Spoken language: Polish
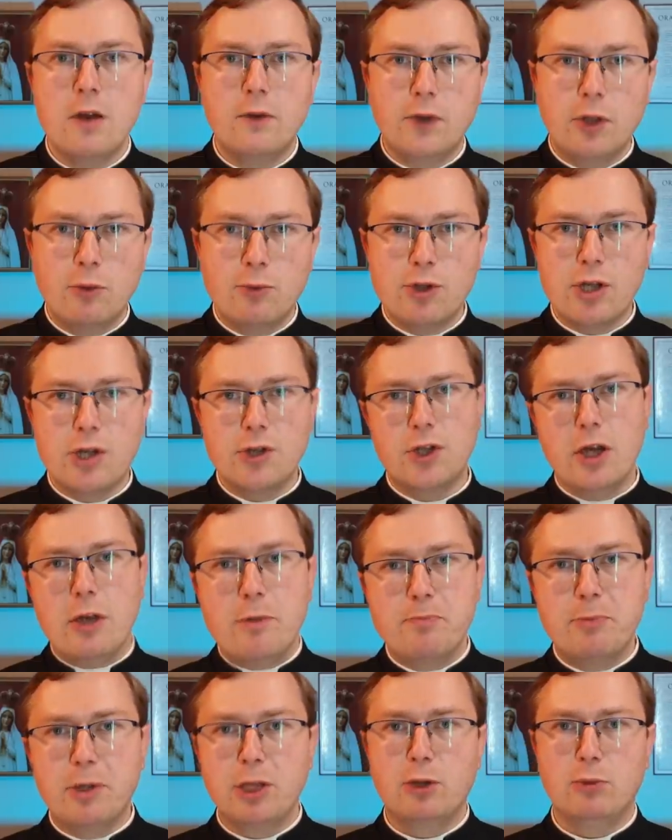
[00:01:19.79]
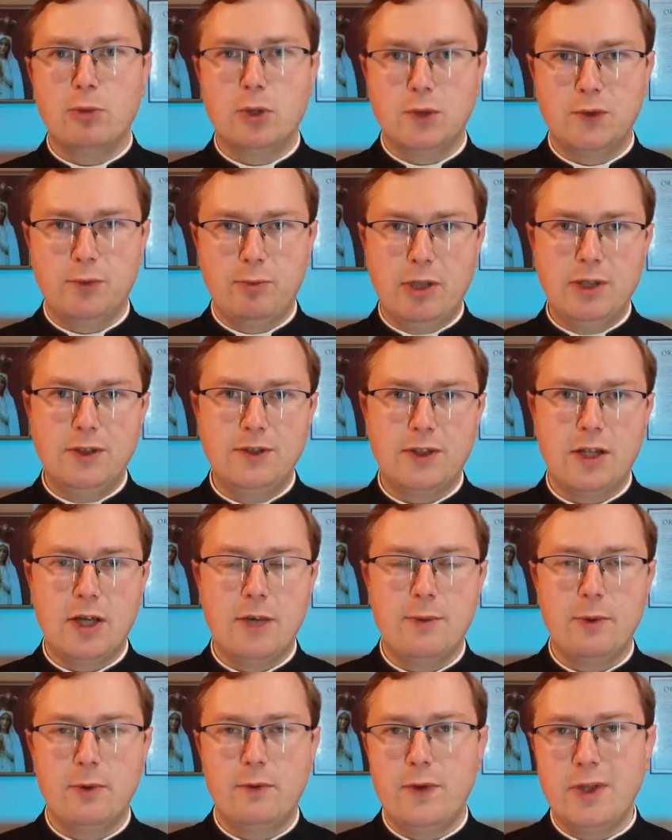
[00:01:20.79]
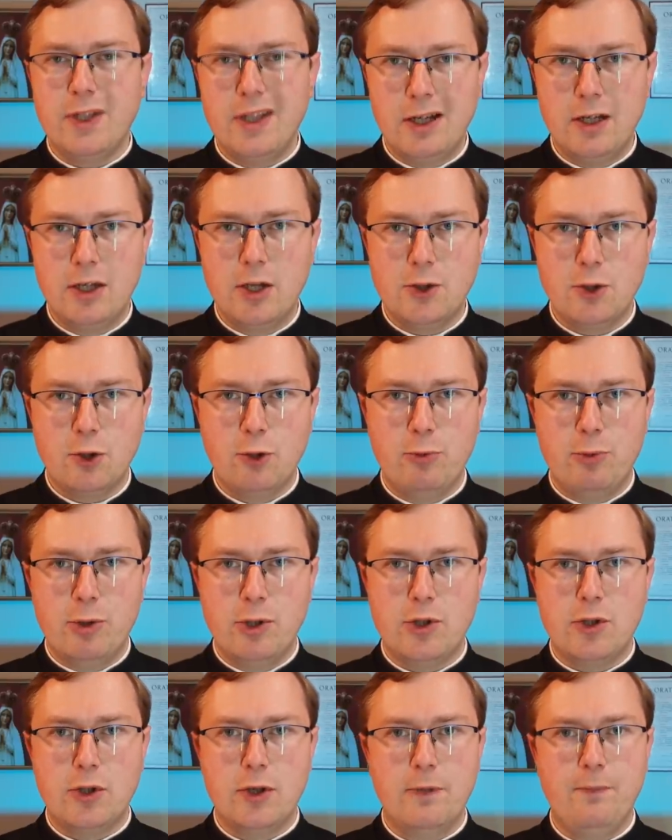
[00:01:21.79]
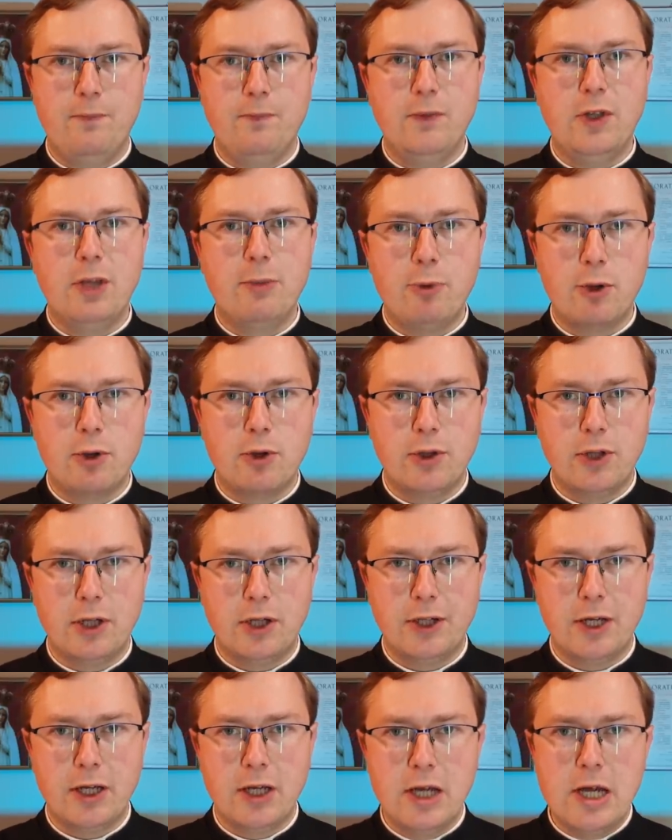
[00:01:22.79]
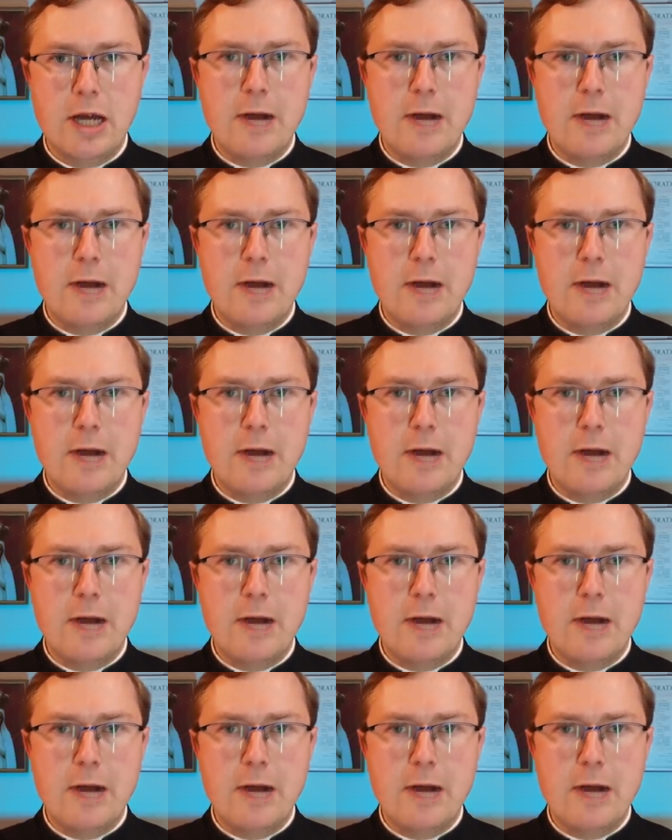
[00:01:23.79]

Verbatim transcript: W tym czasie Imperium Osmańskie wydaje się być niepokonane.